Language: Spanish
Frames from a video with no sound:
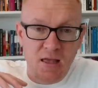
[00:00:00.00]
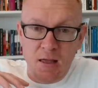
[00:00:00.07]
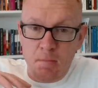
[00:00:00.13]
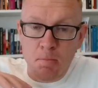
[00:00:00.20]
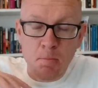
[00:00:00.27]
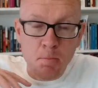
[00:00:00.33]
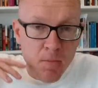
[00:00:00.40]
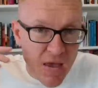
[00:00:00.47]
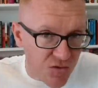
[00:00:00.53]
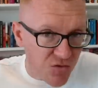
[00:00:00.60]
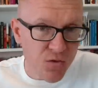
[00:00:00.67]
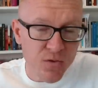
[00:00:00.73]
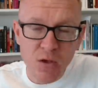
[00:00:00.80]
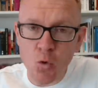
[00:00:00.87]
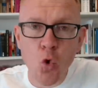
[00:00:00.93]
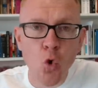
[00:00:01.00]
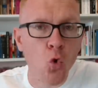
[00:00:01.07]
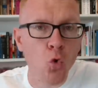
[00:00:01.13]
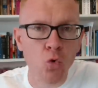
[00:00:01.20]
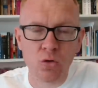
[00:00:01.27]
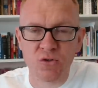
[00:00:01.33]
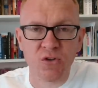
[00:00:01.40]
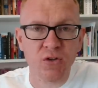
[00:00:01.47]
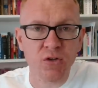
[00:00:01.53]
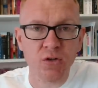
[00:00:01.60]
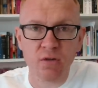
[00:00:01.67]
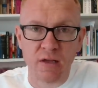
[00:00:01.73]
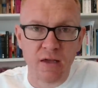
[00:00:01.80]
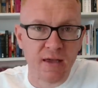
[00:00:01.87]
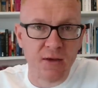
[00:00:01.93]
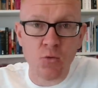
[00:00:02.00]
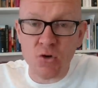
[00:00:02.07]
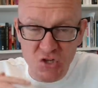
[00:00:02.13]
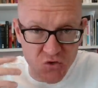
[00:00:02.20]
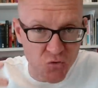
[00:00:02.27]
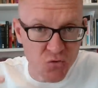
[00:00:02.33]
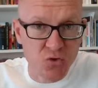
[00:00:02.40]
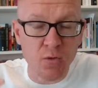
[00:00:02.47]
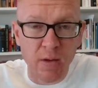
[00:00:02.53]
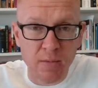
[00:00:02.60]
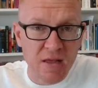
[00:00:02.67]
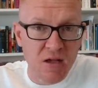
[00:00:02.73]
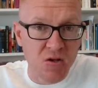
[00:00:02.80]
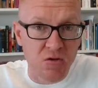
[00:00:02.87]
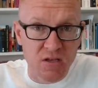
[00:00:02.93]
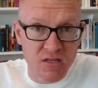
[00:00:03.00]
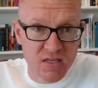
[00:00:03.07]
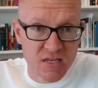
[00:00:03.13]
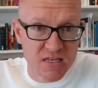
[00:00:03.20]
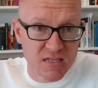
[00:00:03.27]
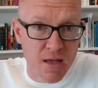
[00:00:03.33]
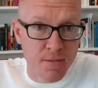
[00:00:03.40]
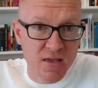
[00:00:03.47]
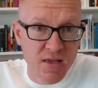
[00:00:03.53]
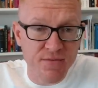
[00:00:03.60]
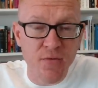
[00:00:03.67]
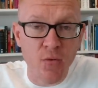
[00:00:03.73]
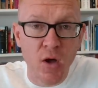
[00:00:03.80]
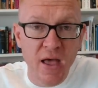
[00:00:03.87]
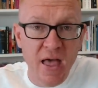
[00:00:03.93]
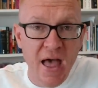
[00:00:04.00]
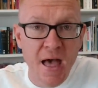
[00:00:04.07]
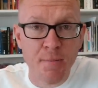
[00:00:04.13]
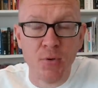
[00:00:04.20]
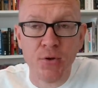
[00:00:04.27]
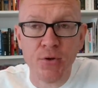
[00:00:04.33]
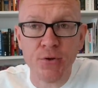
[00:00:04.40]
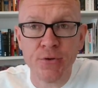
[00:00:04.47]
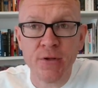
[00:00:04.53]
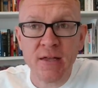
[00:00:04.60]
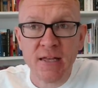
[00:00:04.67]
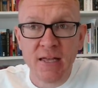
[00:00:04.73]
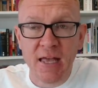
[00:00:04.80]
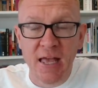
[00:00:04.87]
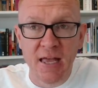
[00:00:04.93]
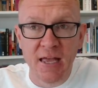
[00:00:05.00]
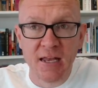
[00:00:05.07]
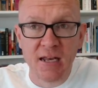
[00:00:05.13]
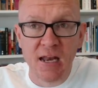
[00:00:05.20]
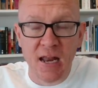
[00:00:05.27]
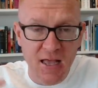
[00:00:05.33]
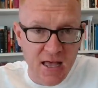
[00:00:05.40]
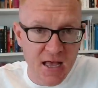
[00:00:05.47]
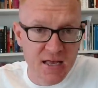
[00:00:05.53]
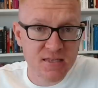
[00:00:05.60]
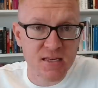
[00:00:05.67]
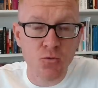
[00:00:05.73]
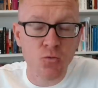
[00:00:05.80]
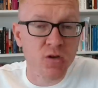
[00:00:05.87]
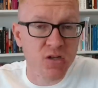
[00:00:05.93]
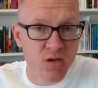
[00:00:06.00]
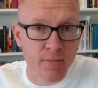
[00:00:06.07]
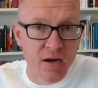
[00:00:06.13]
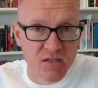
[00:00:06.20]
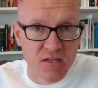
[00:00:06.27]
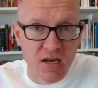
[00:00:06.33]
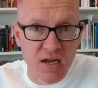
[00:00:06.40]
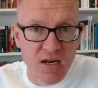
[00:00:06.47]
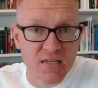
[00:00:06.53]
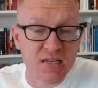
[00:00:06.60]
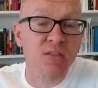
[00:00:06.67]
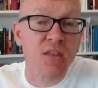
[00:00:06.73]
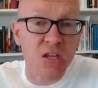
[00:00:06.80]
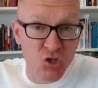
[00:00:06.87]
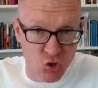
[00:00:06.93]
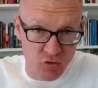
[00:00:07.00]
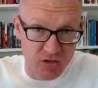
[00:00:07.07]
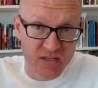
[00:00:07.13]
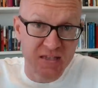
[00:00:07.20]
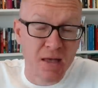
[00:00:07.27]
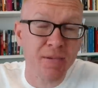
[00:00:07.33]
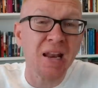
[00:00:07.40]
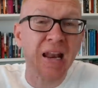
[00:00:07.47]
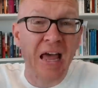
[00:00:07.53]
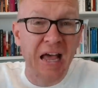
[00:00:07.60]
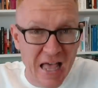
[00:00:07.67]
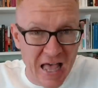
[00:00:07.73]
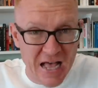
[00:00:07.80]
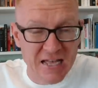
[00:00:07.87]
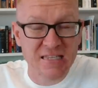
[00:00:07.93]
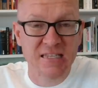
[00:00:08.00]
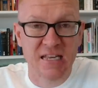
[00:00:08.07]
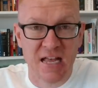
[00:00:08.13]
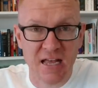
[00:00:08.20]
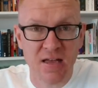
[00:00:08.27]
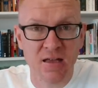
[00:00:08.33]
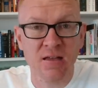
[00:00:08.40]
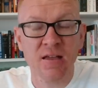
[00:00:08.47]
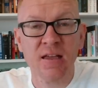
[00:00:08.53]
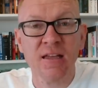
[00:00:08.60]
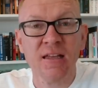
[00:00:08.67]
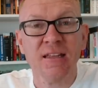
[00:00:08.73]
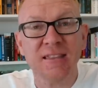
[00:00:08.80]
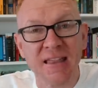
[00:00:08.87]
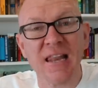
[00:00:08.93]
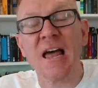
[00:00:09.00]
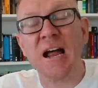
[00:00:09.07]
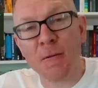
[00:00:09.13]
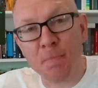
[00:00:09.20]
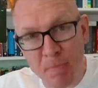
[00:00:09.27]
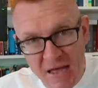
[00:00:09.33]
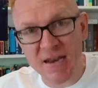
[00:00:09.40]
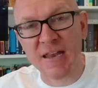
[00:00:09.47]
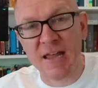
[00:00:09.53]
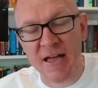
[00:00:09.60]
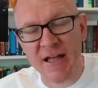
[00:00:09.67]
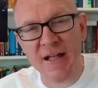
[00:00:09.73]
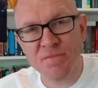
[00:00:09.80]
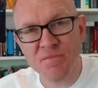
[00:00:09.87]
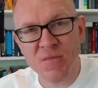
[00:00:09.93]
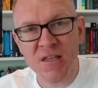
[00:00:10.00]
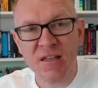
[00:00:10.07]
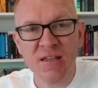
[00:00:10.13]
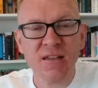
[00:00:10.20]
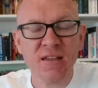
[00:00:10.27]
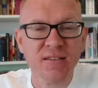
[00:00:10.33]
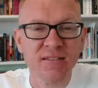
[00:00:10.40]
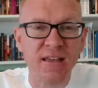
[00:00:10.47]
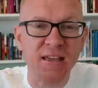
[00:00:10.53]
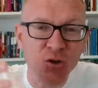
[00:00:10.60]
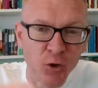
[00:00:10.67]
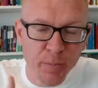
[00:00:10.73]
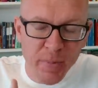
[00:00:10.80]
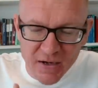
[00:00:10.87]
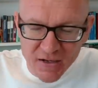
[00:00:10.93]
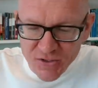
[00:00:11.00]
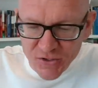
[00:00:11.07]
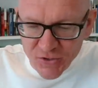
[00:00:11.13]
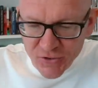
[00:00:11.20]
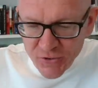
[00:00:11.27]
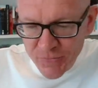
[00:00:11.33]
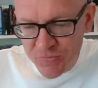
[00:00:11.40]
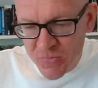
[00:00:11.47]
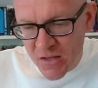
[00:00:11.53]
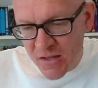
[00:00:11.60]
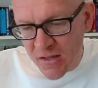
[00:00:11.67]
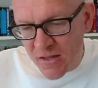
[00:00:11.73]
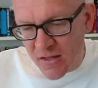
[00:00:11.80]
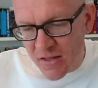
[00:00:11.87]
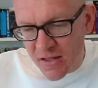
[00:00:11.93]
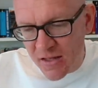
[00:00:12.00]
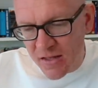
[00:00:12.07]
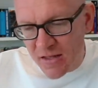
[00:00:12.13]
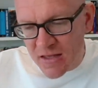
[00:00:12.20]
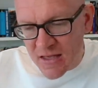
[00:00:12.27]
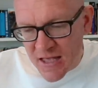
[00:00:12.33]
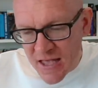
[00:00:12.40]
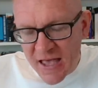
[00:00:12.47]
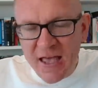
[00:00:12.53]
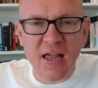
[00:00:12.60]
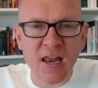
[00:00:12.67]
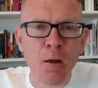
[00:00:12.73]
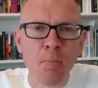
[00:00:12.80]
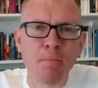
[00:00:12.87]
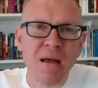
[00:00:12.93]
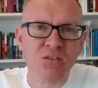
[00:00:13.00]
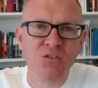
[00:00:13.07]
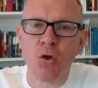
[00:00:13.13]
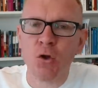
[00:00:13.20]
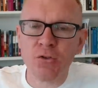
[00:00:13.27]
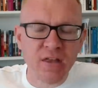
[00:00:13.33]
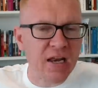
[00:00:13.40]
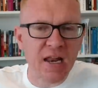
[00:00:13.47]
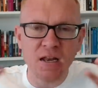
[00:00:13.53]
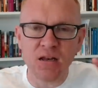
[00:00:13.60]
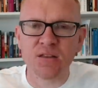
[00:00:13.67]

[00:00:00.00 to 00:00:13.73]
medio de un culto, eh, un estudio bíblico que se estaba llevando a cabo en la casa de unos hermanos de la iglesia. De hecho, estaban en la casa de la hermana de Roberto eh, y él mató delante